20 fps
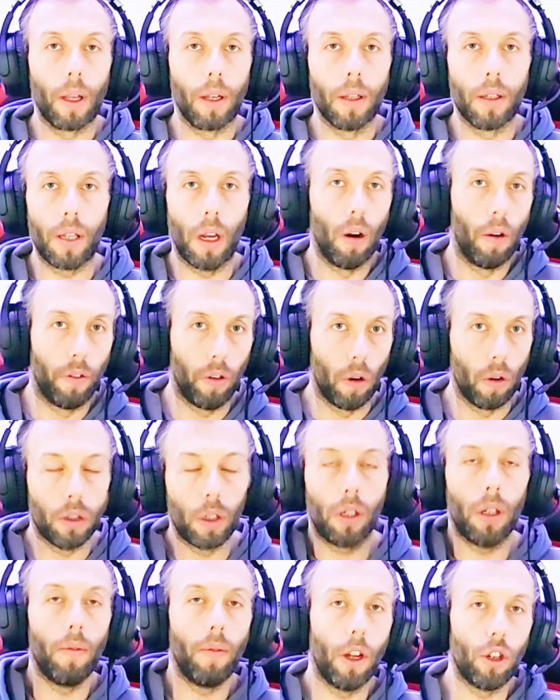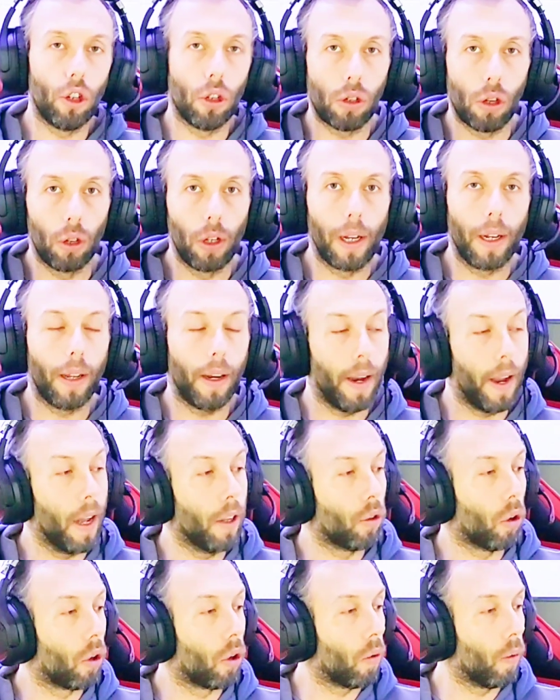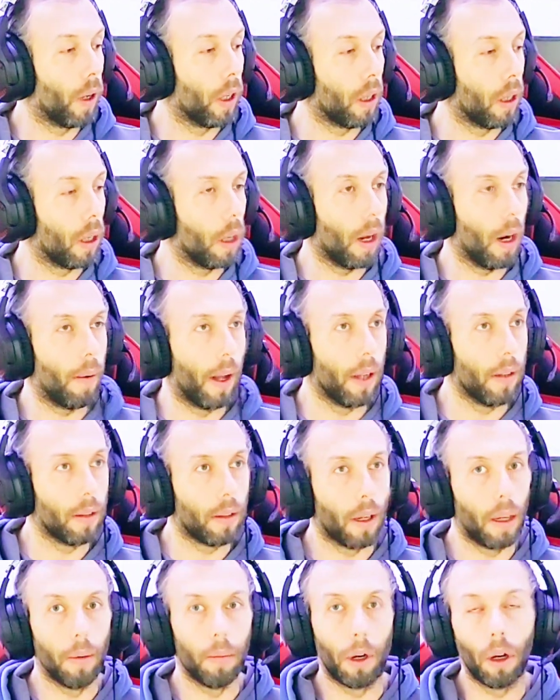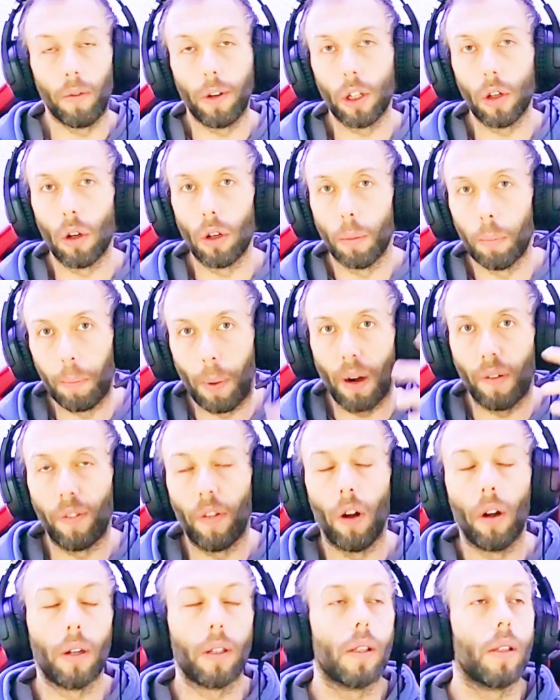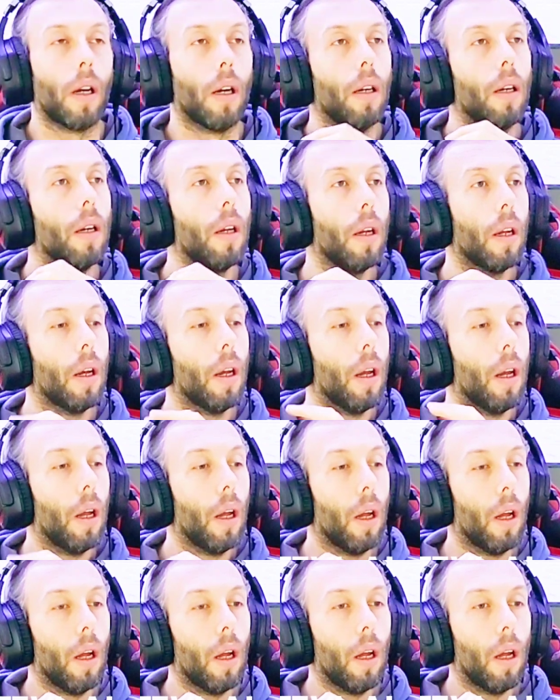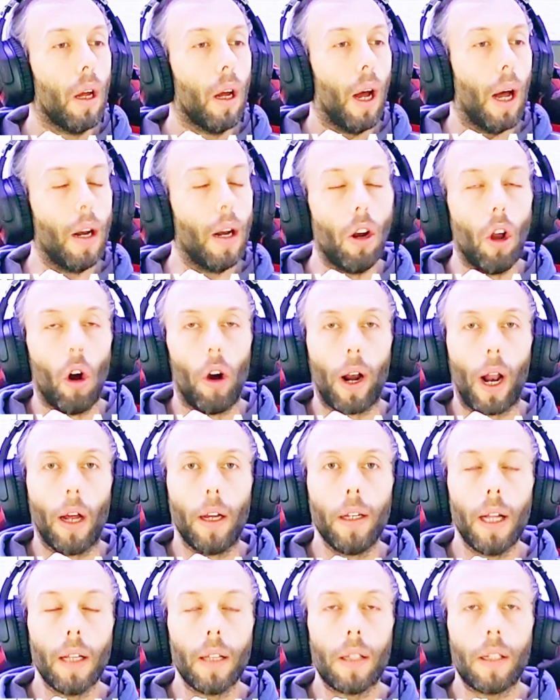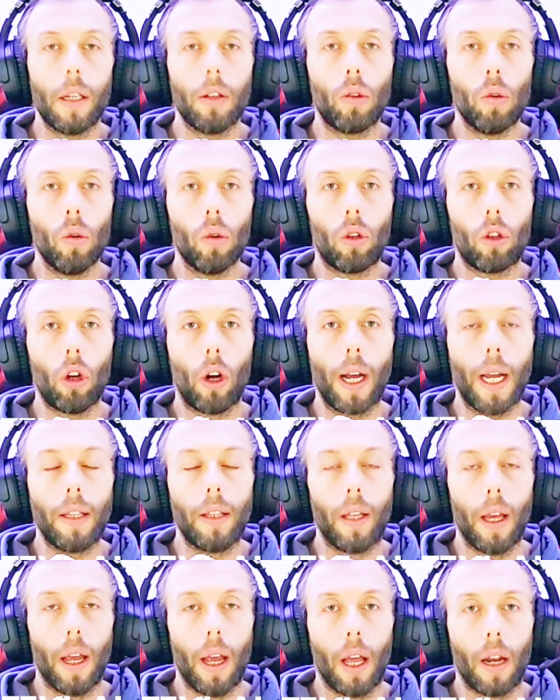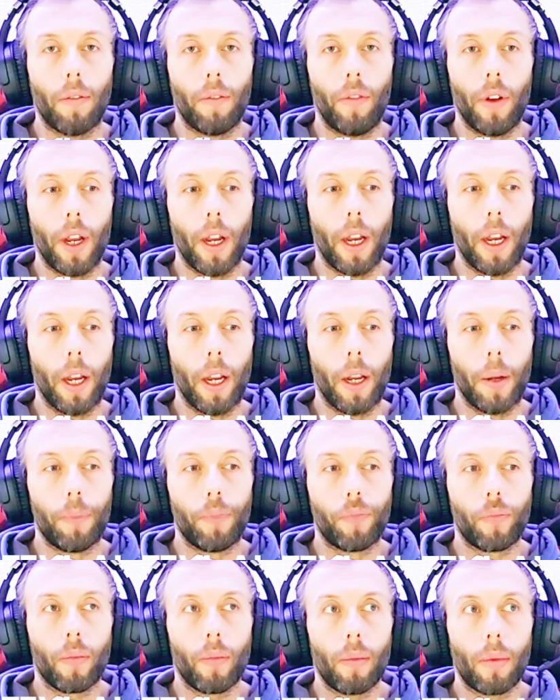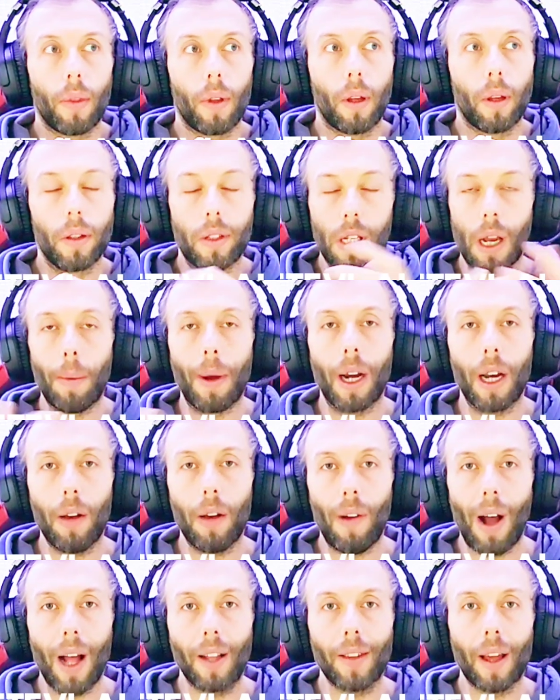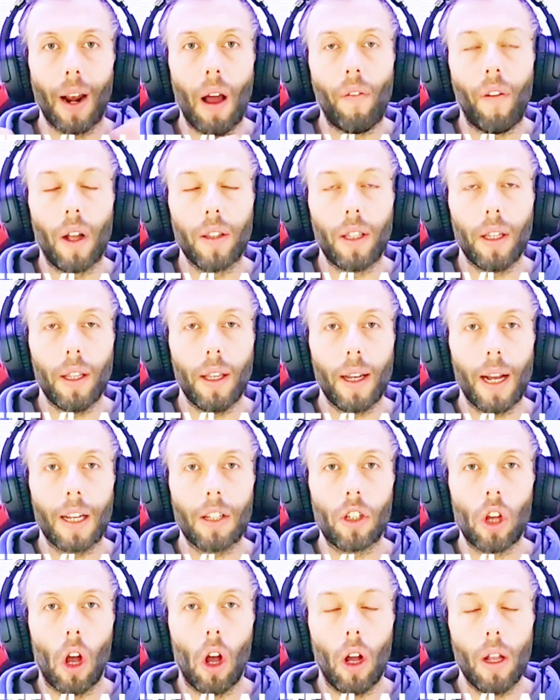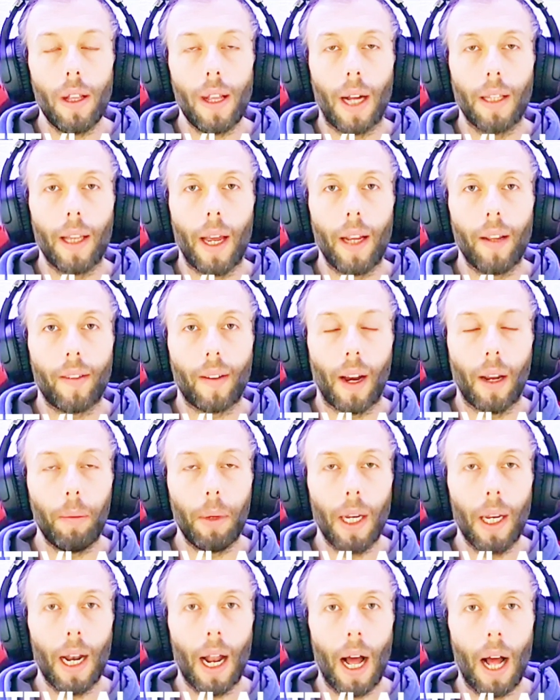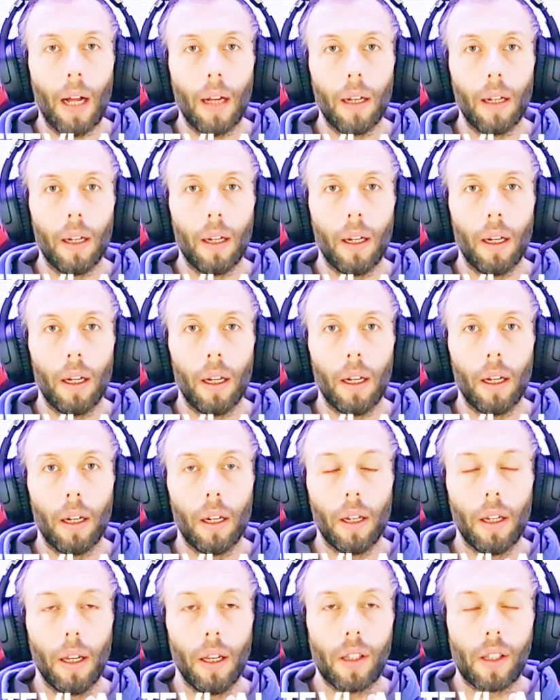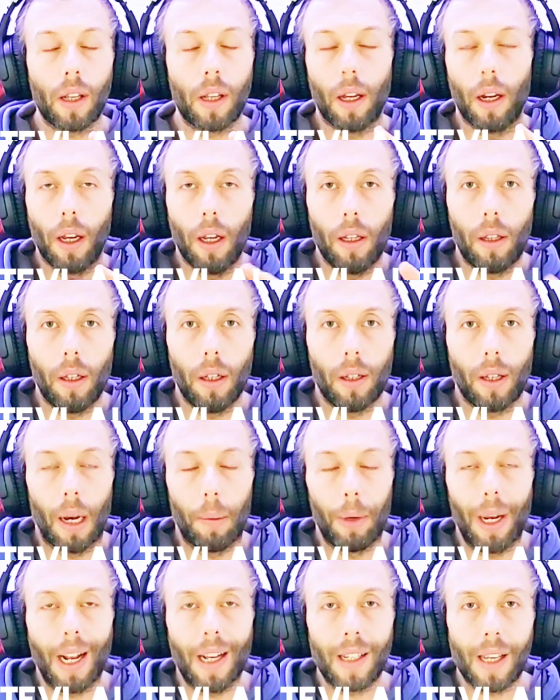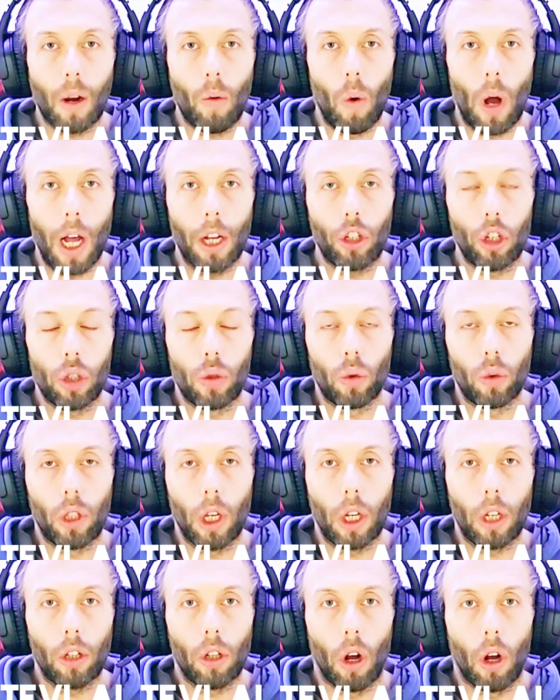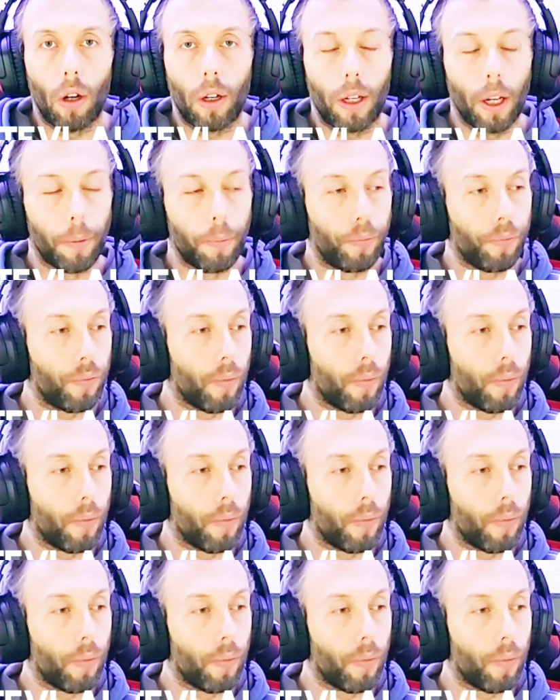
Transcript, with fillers: Se lo fossi, invece io sono il creator, quindi chiaramente me lo vedo per forza. Allora, innanzitutto che dirvi? Siamo arrivati alla fatidica soglia dei 3.000 eh, iscritti, 3.000 seguaci su TikTok.